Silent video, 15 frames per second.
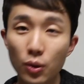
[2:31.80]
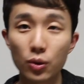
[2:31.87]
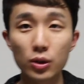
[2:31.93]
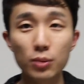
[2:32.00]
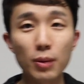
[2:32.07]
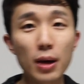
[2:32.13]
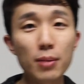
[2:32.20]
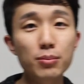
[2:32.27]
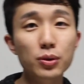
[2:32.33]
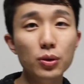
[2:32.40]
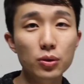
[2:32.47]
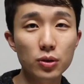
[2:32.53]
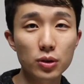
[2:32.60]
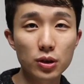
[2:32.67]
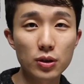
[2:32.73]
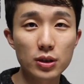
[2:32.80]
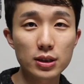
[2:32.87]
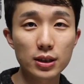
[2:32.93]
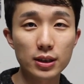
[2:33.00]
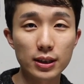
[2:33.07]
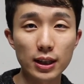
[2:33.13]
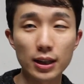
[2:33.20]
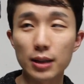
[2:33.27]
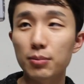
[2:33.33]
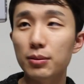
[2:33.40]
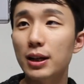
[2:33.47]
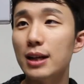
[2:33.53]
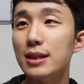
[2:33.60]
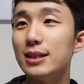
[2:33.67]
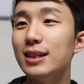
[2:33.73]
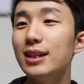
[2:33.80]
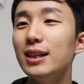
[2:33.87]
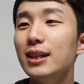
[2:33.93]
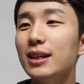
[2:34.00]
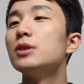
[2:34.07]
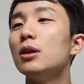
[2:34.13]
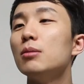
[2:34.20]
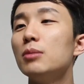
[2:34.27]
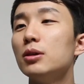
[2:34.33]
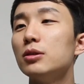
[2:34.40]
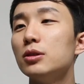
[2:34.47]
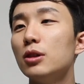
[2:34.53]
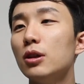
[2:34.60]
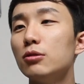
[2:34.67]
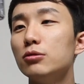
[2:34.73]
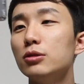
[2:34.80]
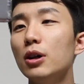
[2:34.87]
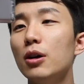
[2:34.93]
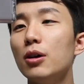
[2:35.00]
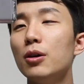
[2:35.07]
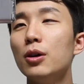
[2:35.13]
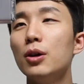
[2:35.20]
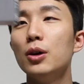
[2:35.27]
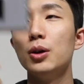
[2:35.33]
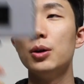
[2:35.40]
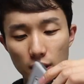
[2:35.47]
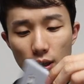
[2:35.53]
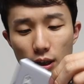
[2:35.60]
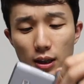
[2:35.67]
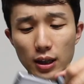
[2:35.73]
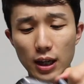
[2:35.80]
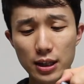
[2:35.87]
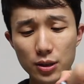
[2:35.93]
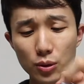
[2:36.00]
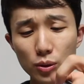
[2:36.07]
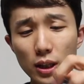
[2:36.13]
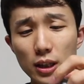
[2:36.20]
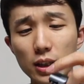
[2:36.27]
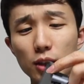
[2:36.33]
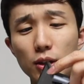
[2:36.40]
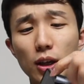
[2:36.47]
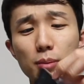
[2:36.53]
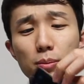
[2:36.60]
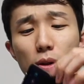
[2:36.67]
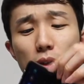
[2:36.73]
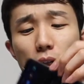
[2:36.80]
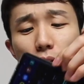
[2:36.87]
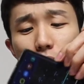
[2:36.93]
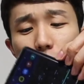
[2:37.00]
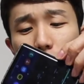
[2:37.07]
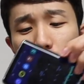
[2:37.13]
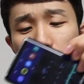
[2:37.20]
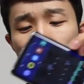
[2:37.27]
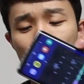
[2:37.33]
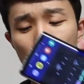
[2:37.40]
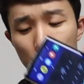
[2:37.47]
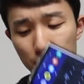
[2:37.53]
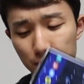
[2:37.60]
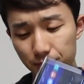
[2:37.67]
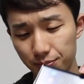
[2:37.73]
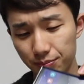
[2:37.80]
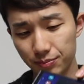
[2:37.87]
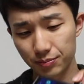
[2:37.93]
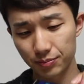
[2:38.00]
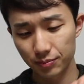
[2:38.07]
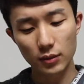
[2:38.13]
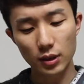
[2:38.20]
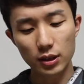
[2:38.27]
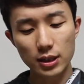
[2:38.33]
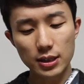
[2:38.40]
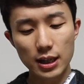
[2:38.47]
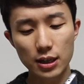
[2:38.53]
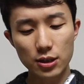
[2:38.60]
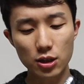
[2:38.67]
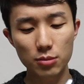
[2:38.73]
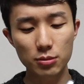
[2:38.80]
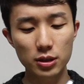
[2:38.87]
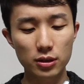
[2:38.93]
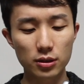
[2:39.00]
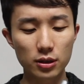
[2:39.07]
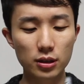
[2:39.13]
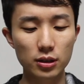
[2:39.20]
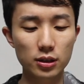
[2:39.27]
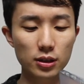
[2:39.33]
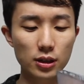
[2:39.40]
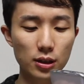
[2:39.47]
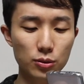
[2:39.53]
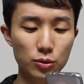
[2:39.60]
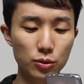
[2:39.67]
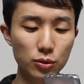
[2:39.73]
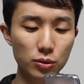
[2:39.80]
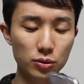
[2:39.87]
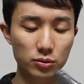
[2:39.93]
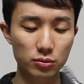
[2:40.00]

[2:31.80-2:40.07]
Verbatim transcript: 오늘 맨프로트 트위스트 클립까지 설명드렸고요 그러니까 가지고 다니기 되게 편할 것 같아요 일단 장점은 튼튼하고